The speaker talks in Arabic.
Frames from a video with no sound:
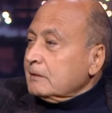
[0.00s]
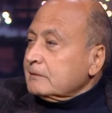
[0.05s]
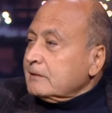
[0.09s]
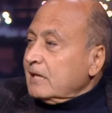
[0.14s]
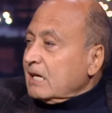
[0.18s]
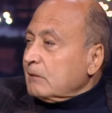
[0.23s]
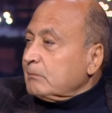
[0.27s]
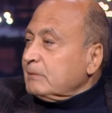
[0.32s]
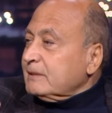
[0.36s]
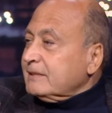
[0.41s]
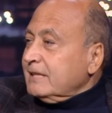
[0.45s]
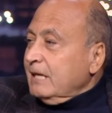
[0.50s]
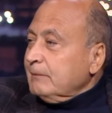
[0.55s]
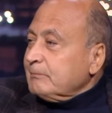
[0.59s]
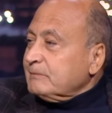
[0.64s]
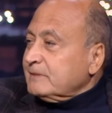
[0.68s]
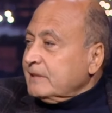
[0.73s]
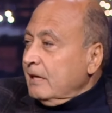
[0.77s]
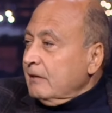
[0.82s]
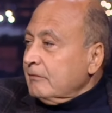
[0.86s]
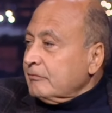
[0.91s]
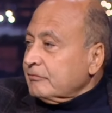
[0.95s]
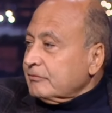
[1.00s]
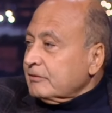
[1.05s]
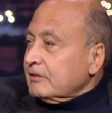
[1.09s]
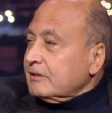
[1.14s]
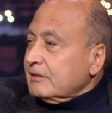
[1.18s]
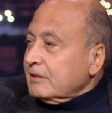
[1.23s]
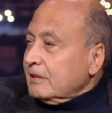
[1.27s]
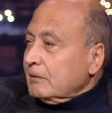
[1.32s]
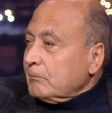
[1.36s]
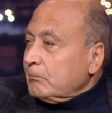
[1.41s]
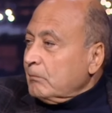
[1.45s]
ضربت امتى
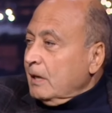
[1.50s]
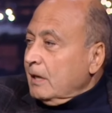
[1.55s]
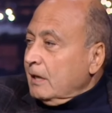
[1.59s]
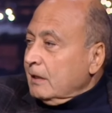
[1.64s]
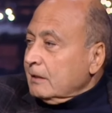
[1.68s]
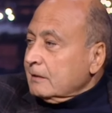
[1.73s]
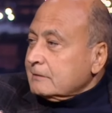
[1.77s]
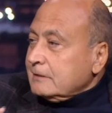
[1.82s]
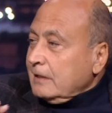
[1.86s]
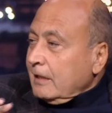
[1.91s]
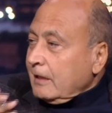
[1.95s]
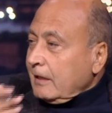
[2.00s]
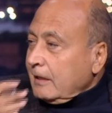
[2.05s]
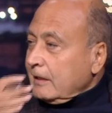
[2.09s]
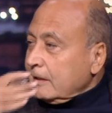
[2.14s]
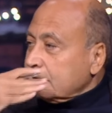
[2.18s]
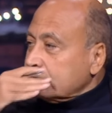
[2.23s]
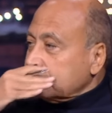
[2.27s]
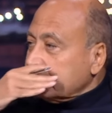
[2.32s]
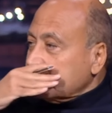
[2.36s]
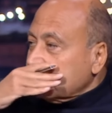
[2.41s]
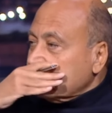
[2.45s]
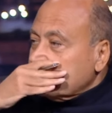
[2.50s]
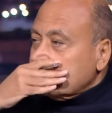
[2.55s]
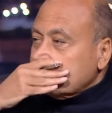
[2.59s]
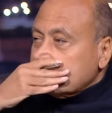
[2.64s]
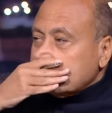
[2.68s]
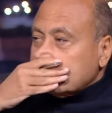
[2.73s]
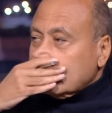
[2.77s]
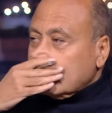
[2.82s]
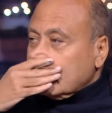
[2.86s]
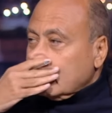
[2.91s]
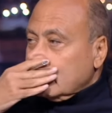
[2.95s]
في لما اتحركت
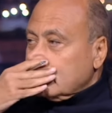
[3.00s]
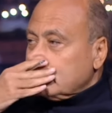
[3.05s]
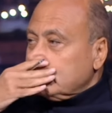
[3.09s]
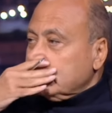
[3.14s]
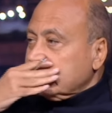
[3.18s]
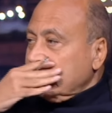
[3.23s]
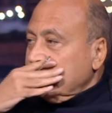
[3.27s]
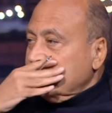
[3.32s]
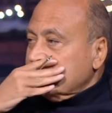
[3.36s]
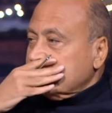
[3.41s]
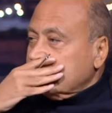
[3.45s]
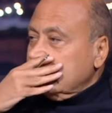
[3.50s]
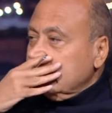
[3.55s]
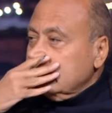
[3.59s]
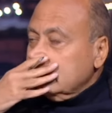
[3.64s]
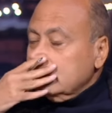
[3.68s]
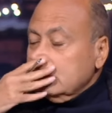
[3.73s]
الطيارات بتاعتها